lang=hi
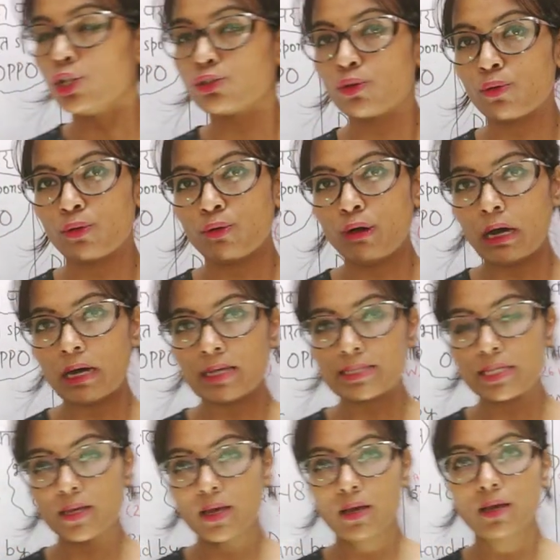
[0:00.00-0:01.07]
तो
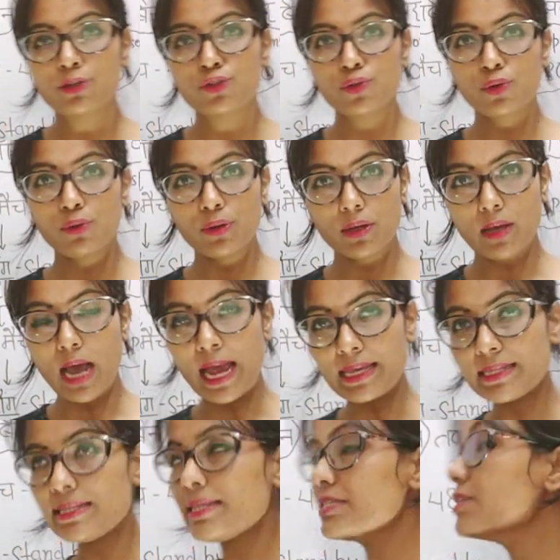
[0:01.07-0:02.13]
आ, जो
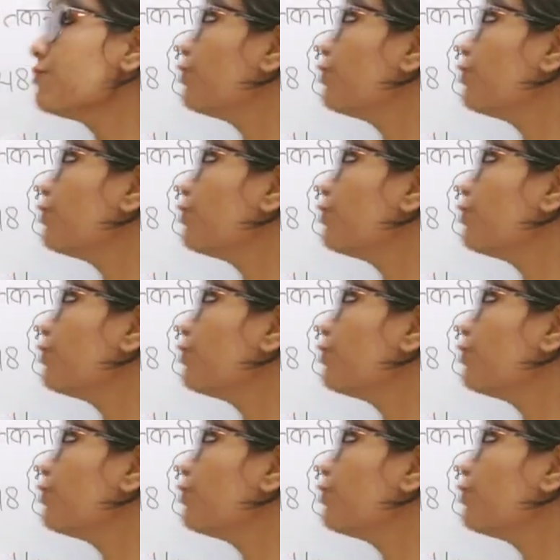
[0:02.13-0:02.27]
आईसीसी